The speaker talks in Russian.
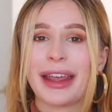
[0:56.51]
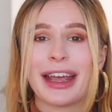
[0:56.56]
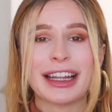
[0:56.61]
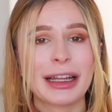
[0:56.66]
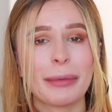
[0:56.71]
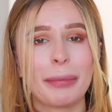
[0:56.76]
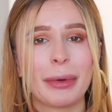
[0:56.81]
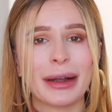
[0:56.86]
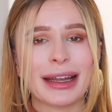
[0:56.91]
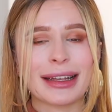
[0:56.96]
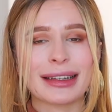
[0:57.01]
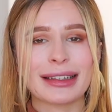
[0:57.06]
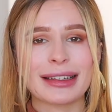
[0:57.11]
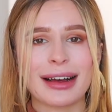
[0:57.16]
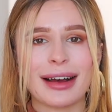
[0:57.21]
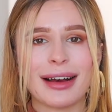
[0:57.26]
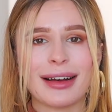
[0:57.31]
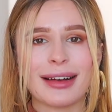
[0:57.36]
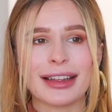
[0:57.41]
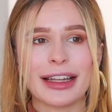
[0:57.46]
Эта
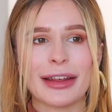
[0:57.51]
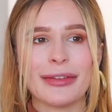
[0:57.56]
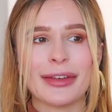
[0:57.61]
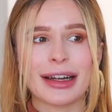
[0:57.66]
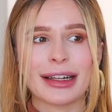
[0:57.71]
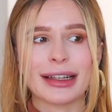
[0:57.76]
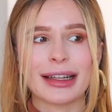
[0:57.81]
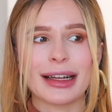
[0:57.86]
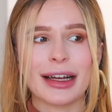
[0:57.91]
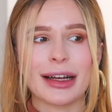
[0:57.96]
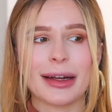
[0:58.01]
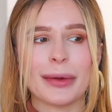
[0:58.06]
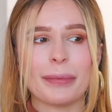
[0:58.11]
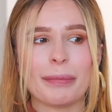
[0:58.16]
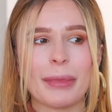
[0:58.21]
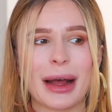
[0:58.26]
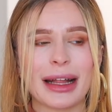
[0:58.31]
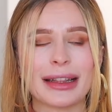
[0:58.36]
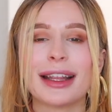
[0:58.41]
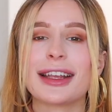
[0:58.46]
палетка,
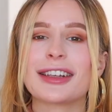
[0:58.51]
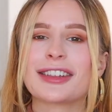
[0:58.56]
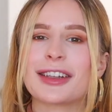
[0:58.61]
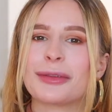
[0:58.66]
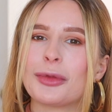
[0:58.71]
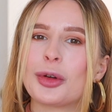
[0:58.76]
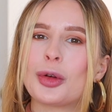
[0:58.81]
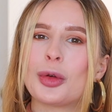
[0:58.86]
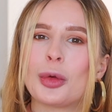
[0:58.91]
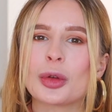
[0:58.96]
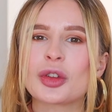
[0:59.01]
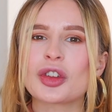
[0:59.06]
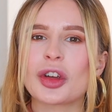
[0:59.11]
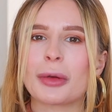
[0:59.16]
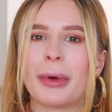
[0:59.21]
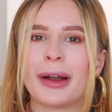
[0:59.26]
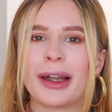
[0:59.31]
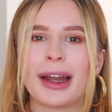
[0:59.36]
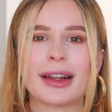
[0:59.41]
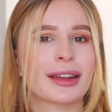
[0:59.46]
наверное, одна из самых
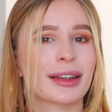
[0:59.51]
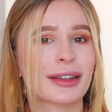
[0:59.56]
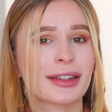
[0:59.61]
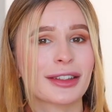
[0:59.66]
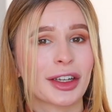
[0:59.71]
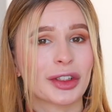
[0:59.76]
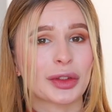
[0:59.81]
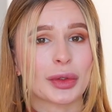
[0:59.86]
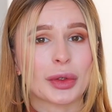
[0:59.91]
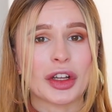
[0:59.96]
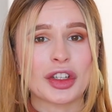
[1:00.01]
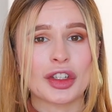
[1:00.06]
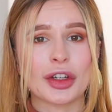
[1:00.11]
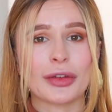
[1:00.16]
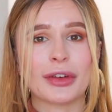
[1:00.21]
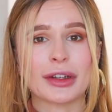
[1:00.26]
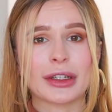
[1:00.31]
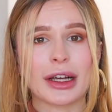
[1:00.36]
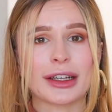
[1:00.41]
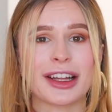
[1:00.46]
худших палеток, с которой
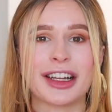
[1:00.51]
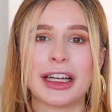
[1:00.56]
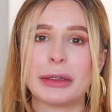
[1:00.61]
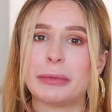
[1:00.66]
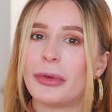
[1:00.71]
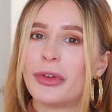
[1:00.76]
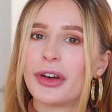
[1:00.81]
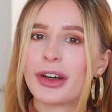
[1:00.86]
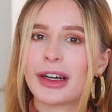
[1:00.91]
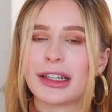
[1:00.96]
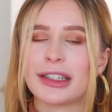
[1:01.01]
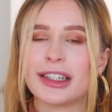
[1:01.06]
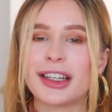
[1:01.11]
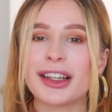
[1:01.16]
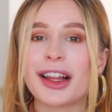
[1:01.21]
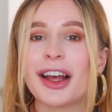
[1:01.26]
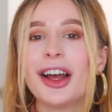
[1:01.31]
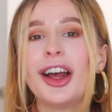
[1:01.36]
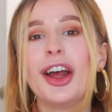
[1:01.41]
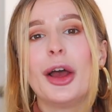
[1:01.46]
Джеффри когда-либо
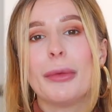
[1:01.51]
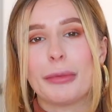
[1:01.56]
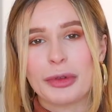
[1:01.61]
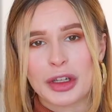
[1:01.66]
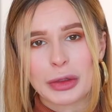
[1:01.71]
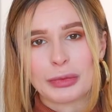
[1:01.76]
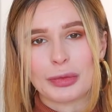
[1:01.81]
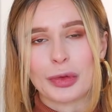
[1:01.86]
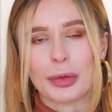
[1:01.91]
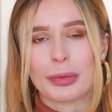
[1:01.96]
выходил. Почему?